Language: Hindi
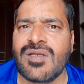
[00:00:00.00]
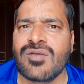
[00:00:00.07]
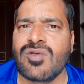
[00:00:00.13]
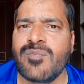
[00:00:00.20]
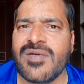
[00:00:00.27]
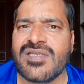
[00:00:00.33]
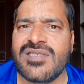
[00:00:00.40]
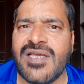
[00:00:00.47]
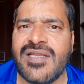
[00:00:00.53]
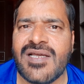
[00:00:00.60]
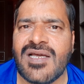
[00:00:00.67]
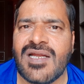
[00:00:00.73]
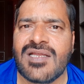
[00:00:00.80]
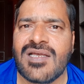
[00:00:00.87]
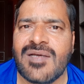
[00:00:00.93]
तो बस यही
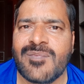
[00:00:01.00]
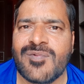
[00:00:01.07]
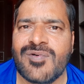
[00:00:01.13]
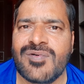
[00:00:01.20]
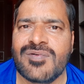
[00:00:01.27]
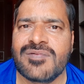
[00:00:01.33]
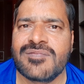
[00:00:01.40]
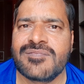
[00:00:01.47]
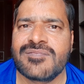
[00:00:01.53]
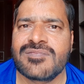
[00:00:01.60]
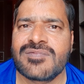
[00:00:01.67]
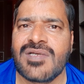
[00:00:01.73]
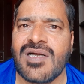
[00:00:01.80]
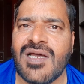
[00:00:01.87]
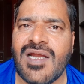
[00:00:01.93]
दिखाना था आपको
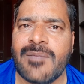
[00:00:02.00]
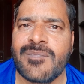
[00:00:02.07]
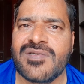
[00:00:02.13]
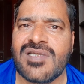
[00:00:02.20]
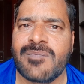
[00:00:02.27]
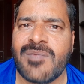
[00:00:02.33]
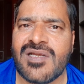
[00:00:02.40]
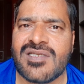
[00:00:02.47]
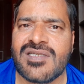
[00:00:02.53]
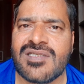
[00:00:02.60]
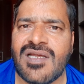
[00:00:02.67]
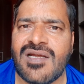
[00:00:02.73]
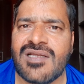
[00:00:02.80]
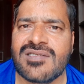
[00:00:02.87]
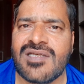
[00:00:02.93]
अगर आप इसे परचेज़
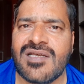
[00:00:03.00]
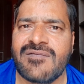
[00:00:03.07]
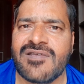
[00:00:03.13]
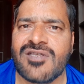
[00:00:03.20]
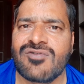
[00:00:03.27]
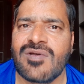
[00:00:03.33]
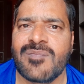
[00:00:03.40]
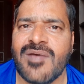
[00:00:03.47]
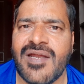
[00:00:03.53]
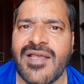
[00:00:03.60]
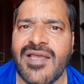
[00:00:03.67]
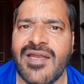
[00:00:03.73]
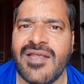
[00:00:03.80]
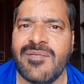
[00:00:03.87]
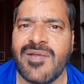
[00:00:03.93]
करना चाहें वैसे तो आप
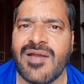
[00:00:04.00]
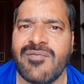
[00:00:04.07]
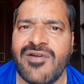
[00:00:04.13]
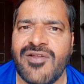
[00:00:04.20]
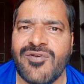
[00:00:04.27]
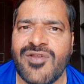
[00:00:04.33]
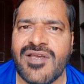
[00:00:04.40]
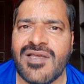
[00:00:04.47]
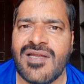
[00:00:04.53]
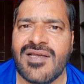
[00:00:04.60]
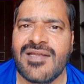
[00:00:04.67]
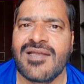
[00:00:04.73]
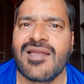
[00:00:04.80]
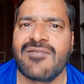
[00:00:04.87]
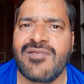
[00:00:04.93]
करेंगे नहीं मेरा वीडियो देख के
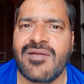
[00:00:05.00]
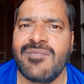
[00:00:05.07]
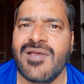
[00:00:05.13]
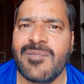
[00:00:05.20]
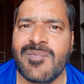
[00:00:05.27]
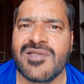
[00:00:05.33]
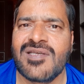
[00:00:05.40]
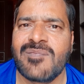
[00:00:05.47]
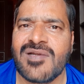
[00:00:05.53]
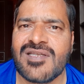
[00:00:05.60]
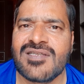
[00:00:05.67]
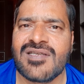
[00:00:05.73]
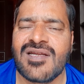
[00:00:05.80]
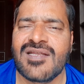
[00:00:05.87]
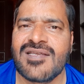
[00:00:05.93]
लेकिन अगर फिर भी आप इसे
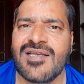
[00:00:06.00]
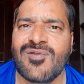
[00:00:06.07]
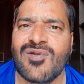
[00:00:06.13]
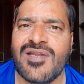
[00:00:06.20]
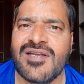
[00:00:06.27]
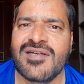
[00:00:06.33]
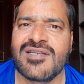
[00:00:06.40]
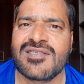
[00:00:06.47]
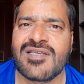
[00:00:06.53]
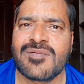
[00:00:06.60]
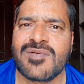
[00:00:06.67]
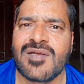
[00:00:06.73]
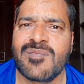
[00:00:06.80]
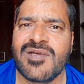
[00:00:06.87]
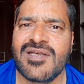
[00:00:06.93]
परचेज़ करना चाहें तो लिंक
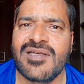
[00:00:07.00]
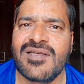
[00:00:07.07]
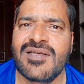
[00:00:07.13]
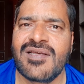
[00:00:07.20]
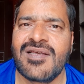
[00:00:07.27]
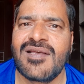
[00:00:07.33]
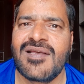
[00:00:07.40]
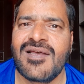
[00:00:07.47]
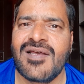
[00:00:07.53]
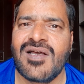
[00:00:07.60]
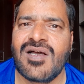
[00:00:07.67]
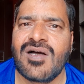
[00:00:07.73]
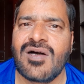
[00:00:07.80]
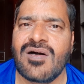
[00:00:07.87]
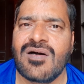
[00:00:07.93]
डिस्क्रिप्शन में है
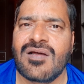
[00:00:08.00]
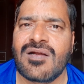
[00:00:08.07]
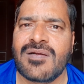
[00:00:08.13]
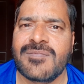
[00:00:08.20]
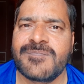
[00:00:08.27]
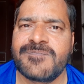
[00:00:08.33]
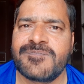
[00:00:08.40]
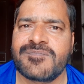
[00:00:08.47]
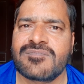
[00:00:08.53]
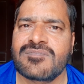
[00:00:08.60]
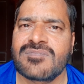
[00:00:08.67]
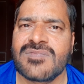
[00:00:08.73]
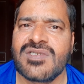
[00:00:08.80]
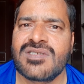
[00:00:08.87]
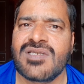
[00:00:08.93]
और
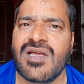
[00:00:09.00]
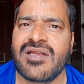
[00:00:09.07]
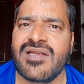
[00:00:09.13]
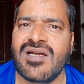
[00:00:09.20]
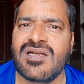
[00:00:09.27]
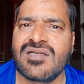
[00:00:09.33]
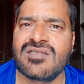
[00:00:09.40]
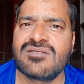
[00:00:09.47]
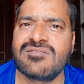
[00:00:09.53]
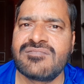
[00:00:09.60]
इसका रिजल्ट